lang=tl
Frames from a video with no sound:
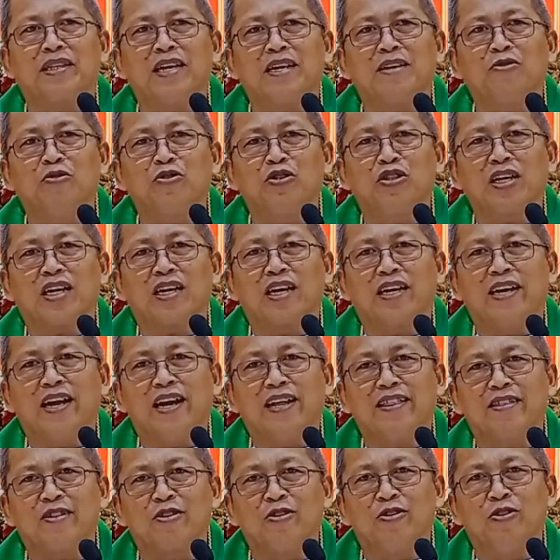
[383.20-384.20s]
matag usa
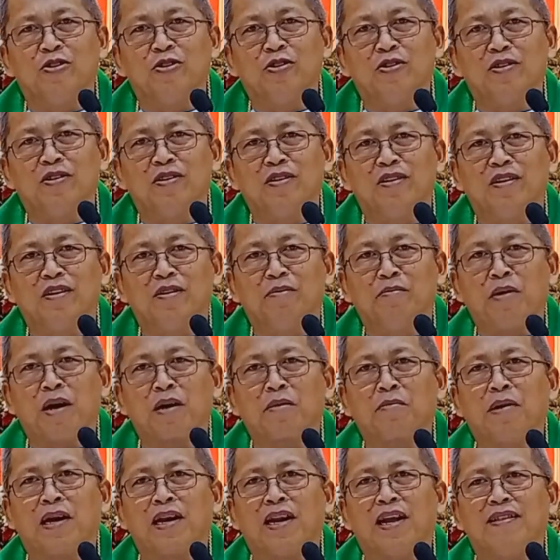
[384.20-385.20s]
kanato
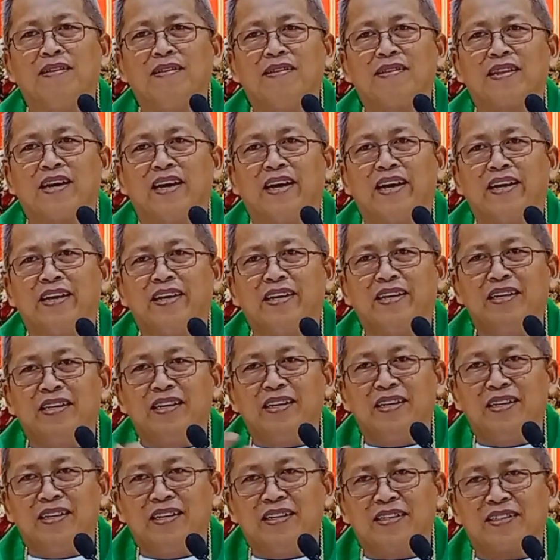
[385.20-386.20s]
magbalantay
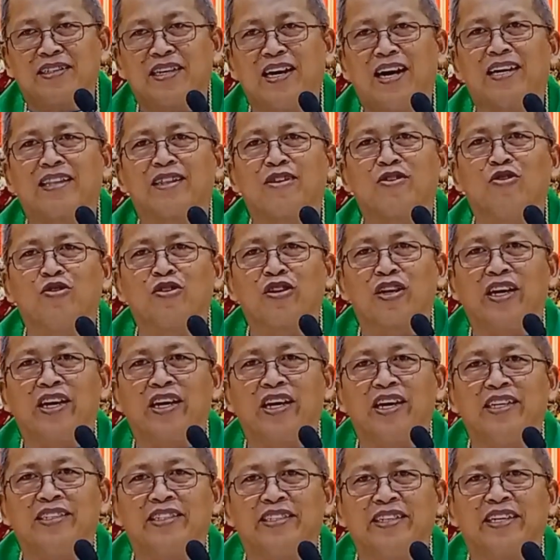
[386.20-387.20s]
sa
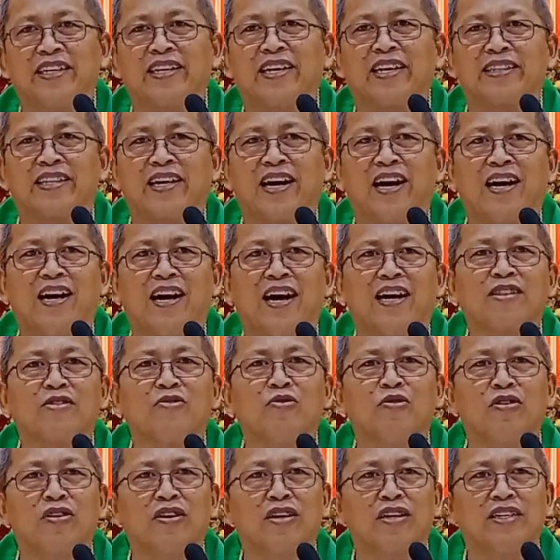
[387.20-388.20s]
atong isig kata
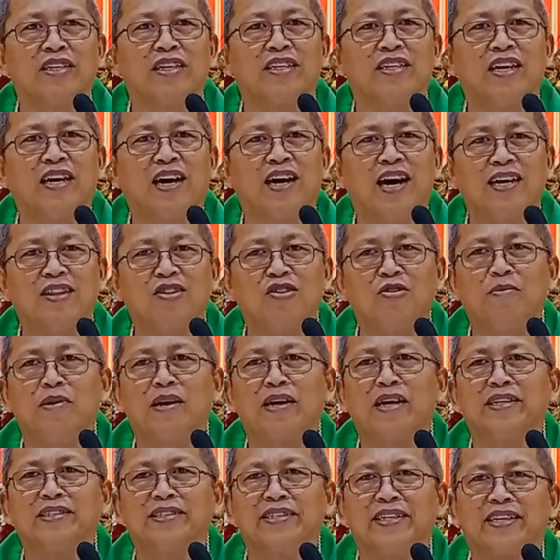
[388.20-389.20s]
atong
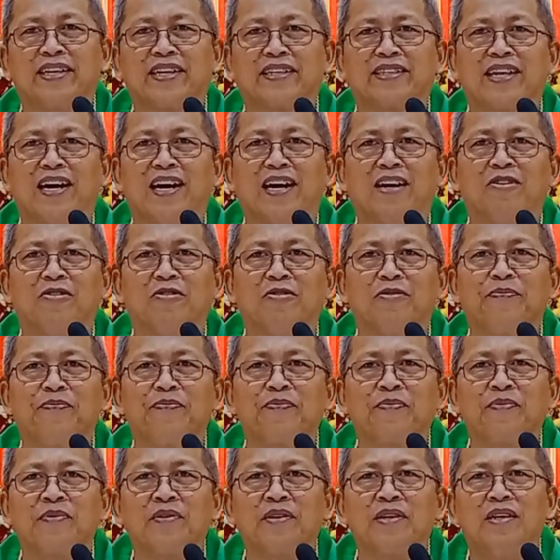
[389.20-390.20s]
ato bang isig katao
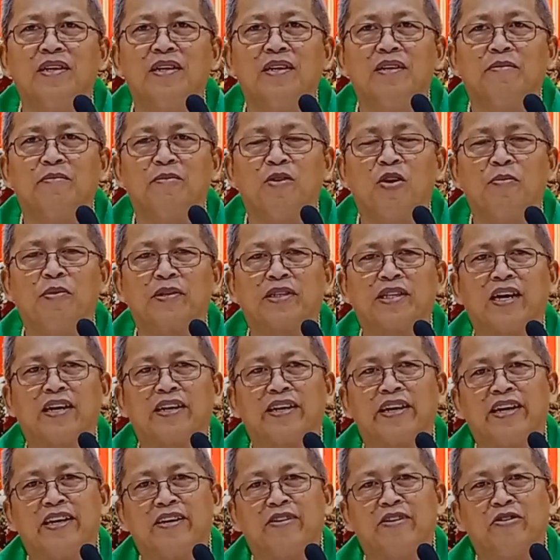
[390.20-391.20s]
mao
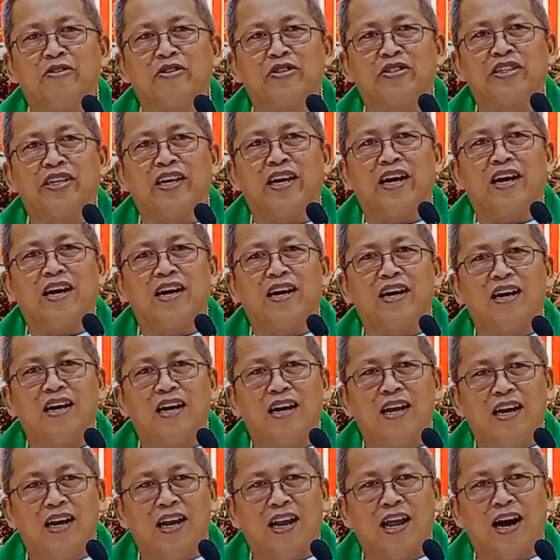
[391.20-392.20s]
bitang niingon siya
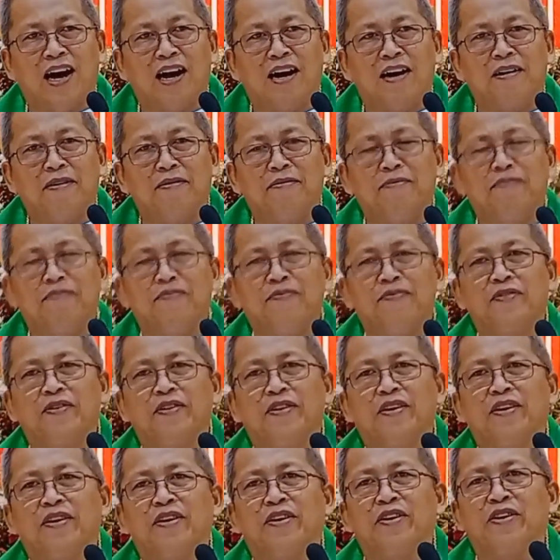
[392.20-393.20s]
love
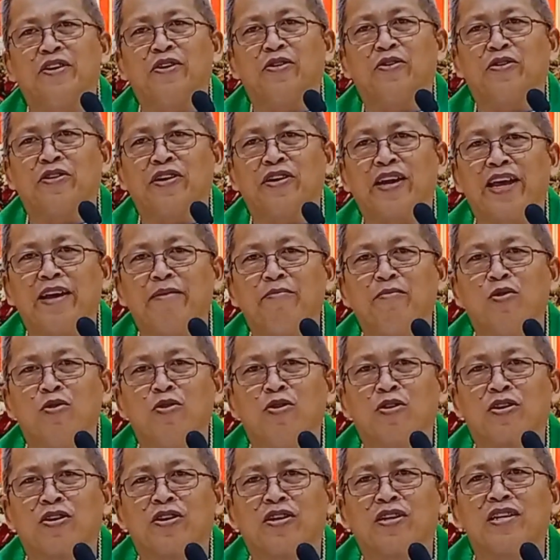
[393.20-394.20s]
your
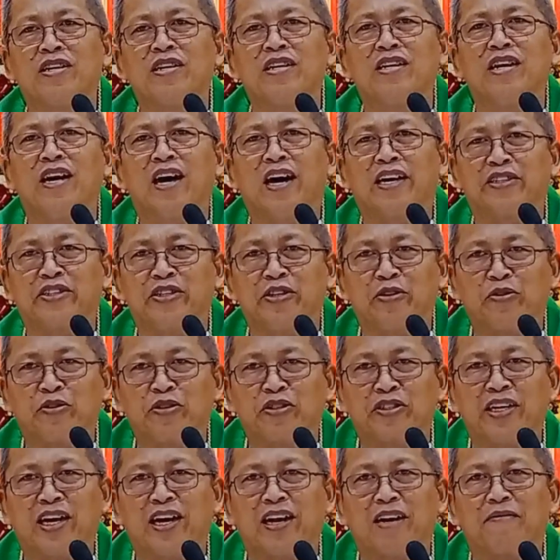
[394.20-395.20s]
neighbor as
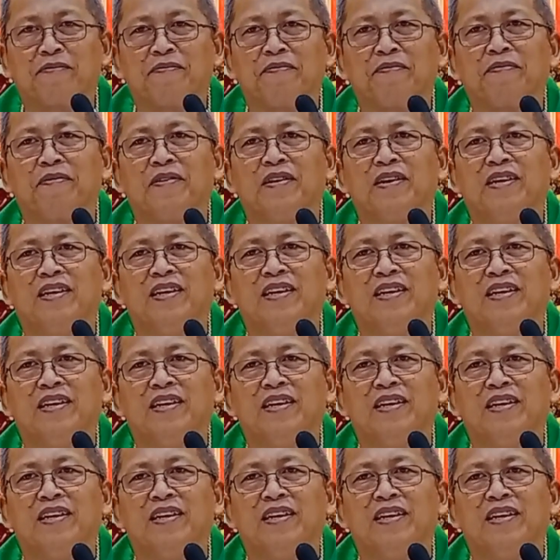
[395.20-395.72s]
yourself